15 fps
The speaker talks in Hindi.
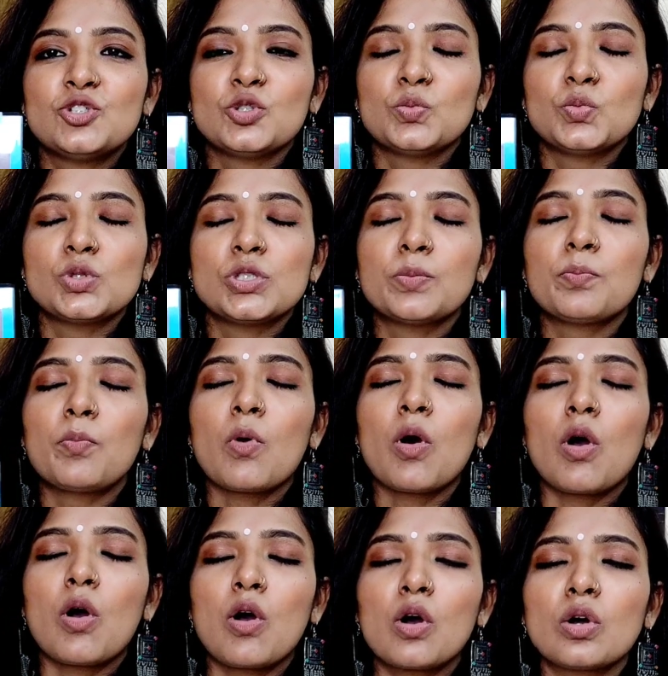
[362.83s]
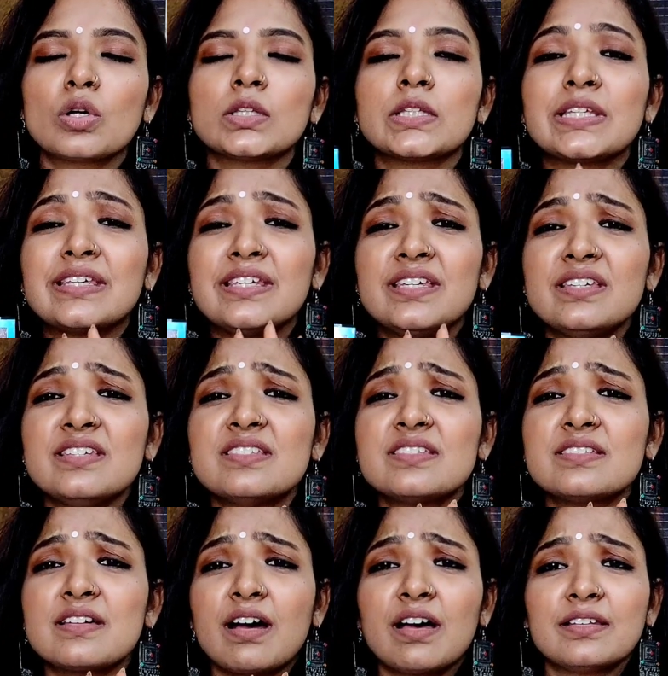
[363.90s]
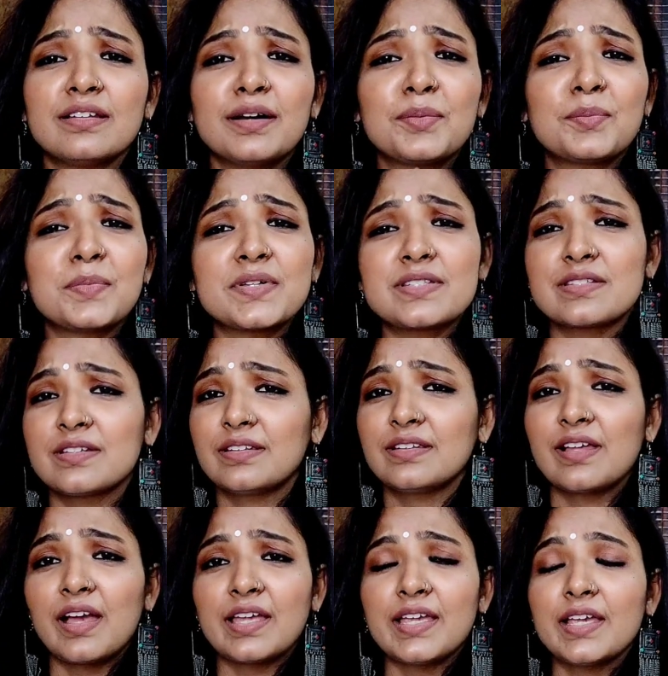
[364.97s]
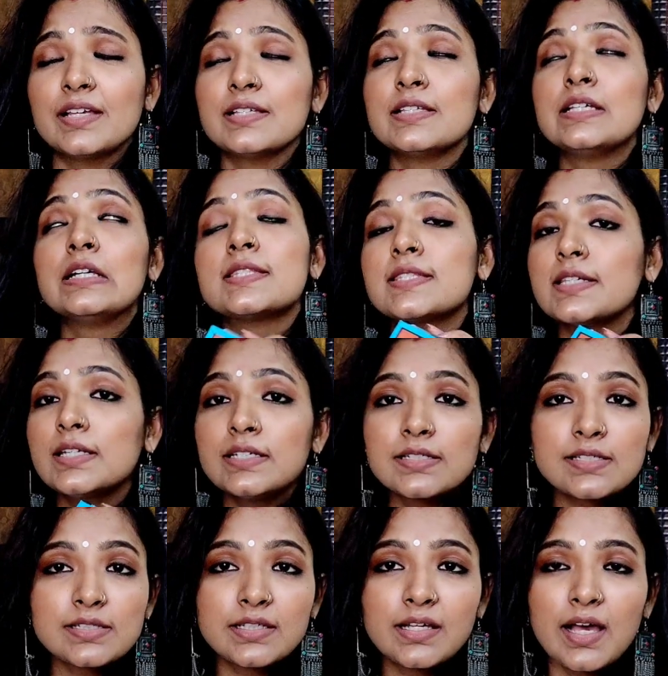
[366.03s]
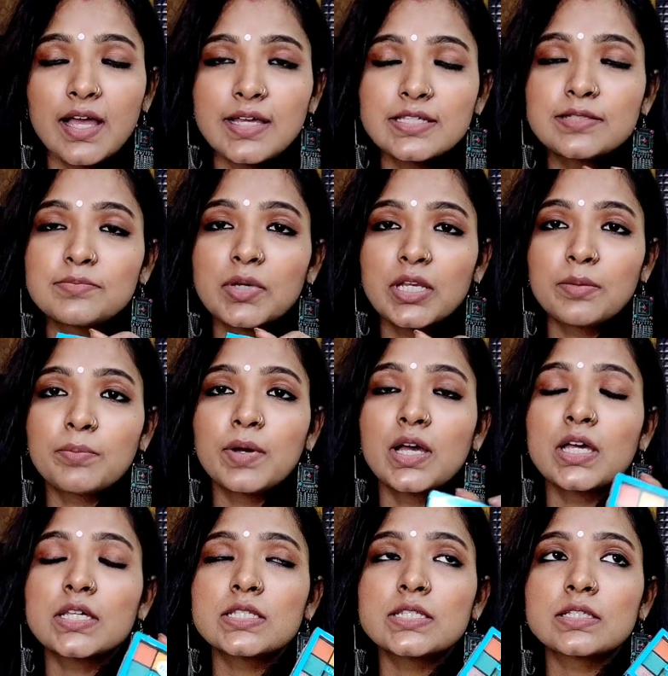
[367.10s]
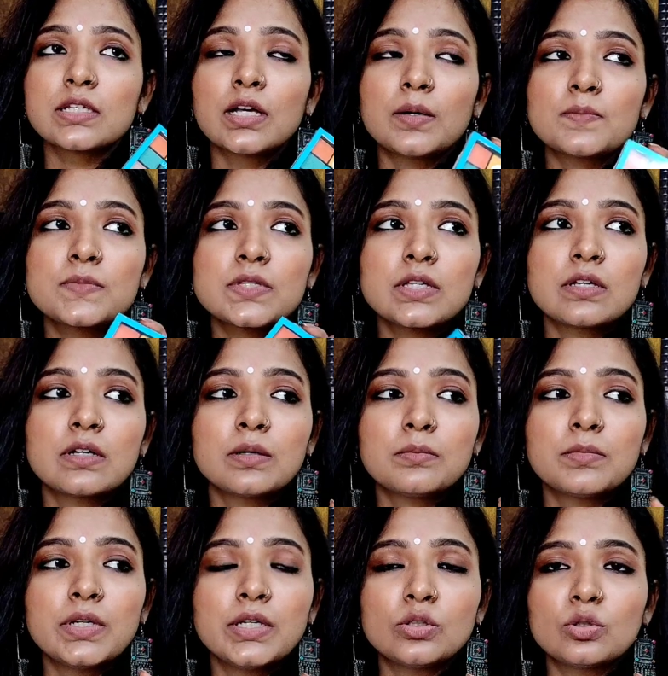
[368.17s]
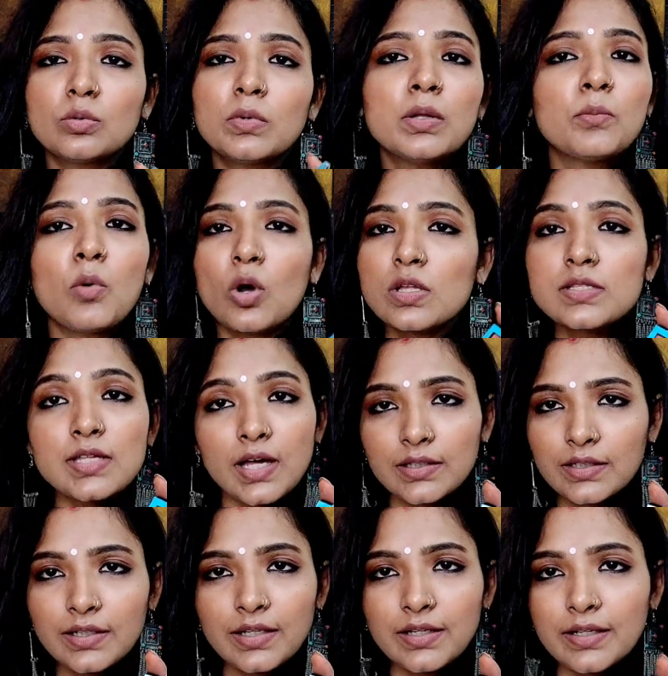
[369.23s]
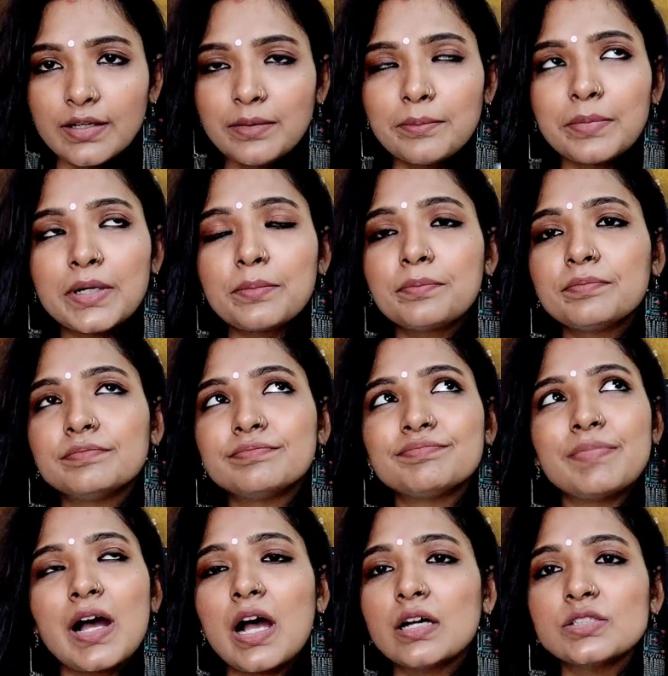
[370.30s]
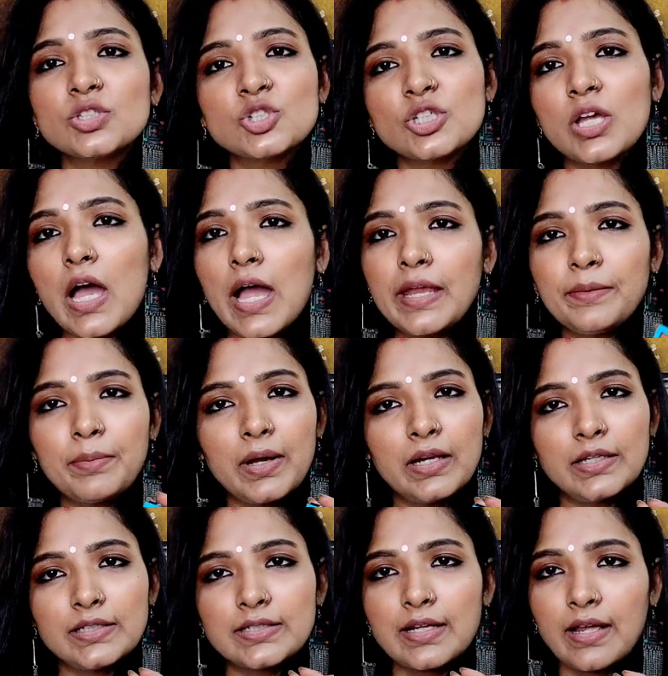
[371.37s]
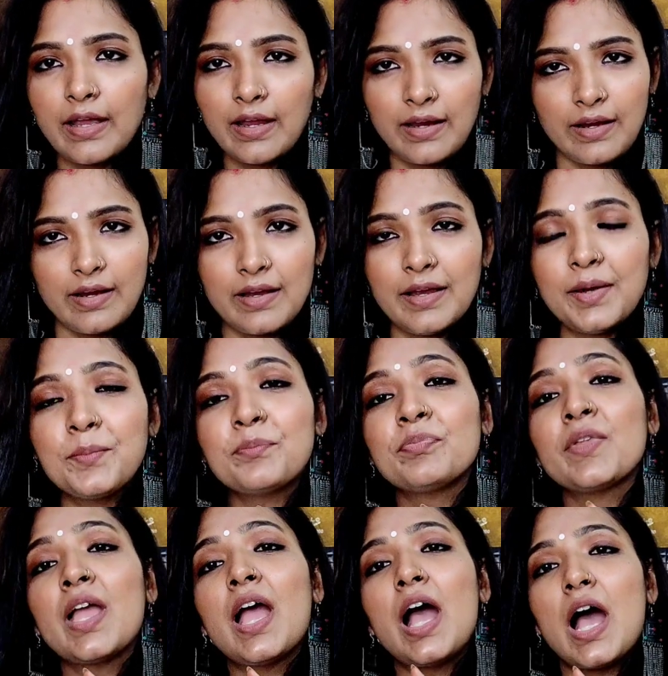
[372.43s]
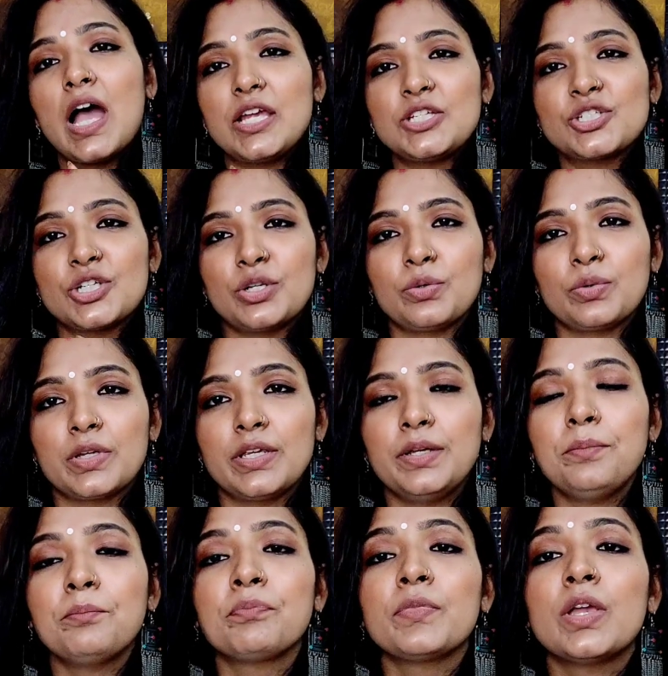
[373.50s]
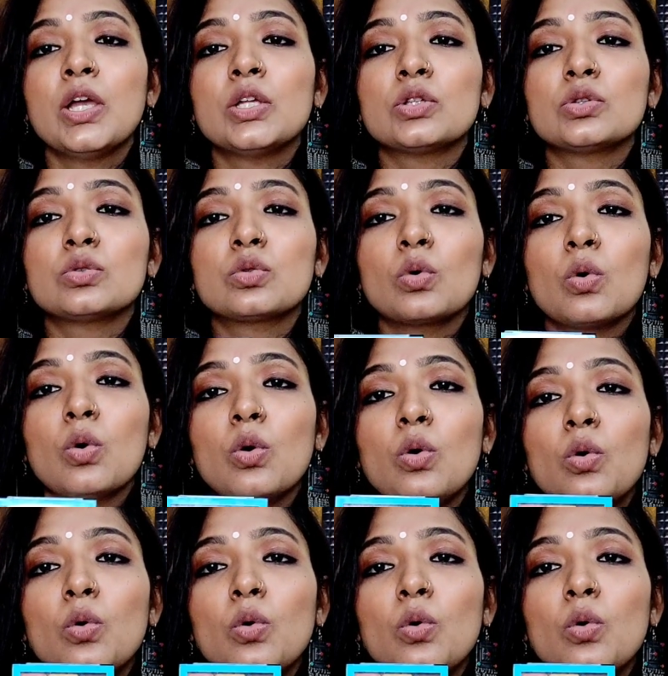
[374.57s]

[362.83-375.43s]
जो मुझे बहुत ही ज़्यादा पसंद आई है सीरियसली गाइज मेरे पास कम से कम नहीं तो मतलब बहुत ज़्यादा नहीं है बट पांच छः आई पैलेट हैं आई शेडो की तो